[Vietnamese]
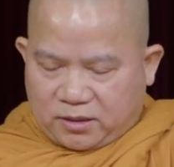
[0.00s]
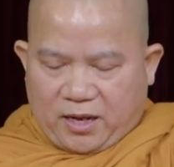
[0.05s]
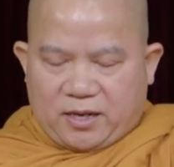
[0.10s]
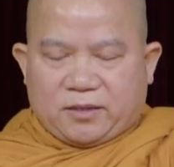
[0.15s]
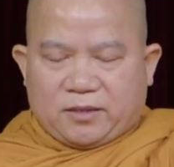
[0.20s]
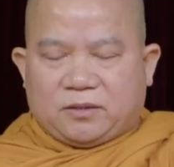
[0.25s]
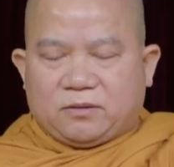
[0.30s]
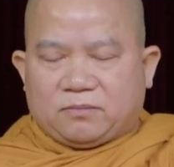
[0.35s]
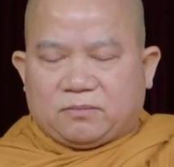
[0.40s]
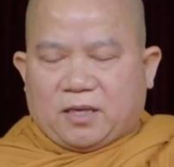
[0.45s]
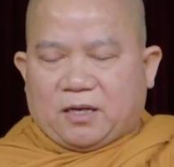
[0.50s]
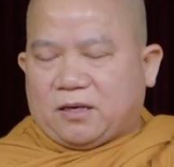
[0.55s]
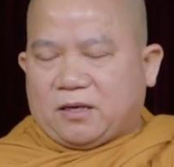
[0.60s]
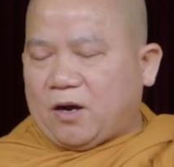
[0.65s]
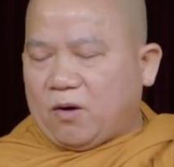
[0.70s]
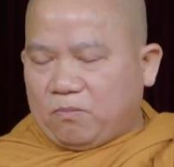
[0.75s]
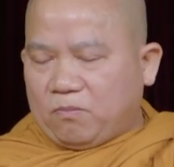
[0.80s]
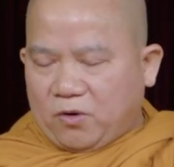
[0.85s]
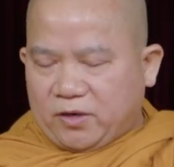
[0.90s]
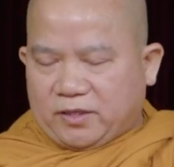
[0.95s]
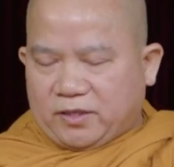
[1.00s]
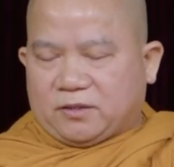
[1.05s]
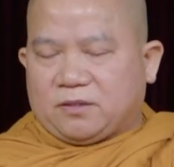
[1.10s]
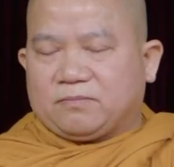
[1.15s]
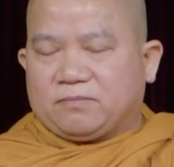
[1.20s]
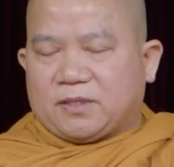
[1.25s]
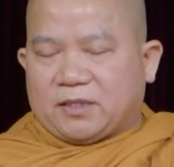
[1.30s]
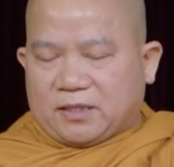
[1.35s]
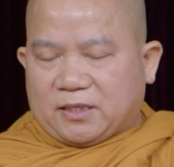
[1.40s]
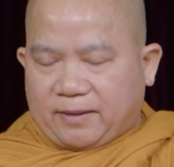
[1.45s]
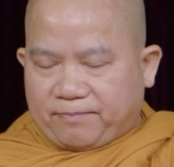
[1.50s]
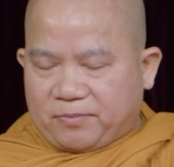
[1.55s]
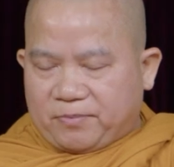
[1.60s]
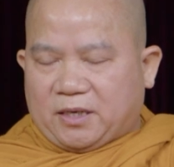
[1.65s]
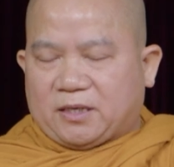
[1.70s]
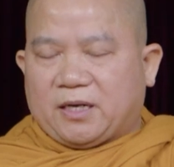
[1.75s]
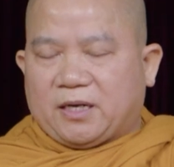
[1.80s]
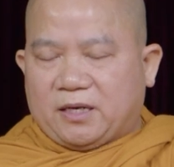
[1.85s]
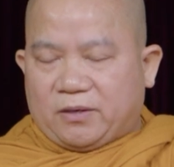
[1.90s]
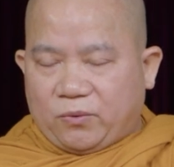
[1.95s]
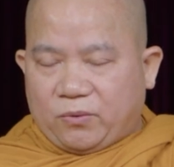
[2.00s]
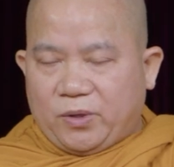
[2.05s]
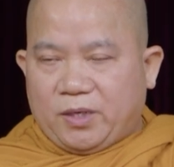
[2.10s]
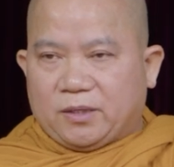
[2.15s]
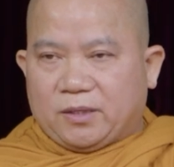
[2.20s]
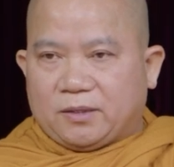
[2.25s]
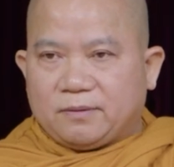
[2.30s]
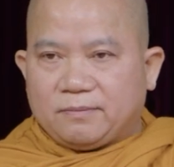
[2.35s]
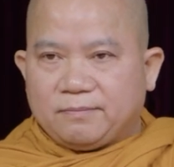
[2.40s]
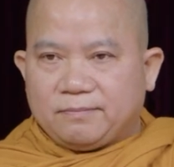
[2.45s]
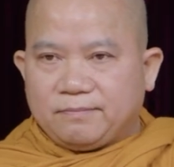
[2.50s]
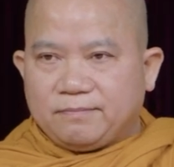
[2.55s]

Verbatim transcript: thân chúng ta không bao giờ chúng ta chấp nhận đây là quy luật